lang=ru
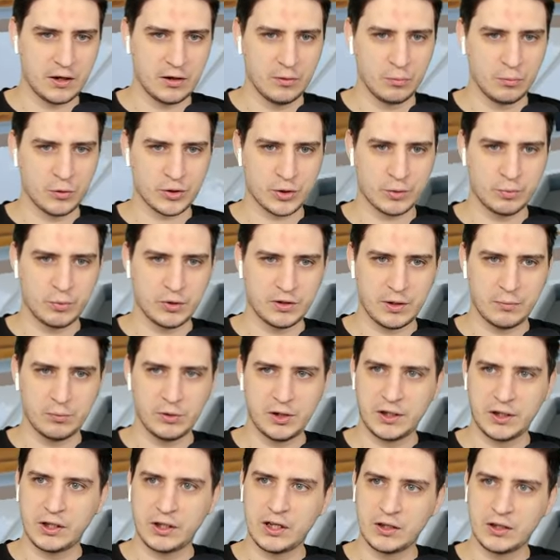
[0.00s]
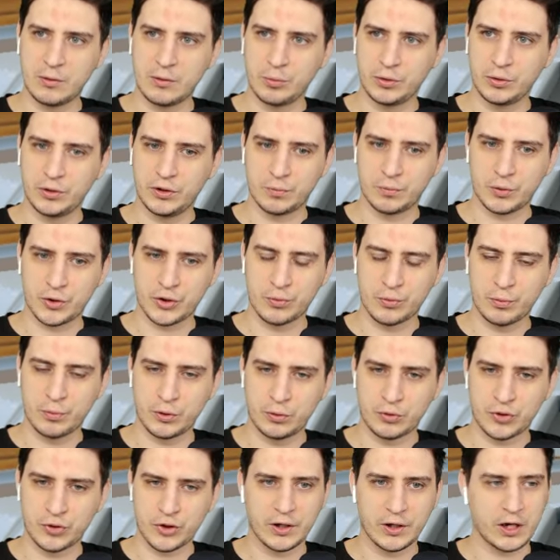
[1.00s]
может быть там не Гена будет, может быть
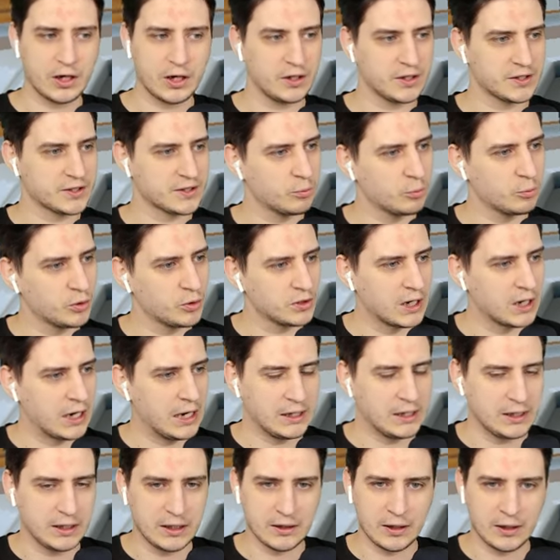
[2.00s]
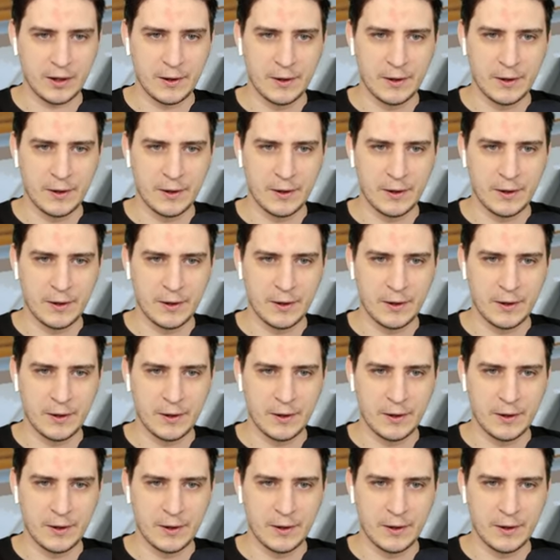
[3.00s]
уже наконец-то будет Галина.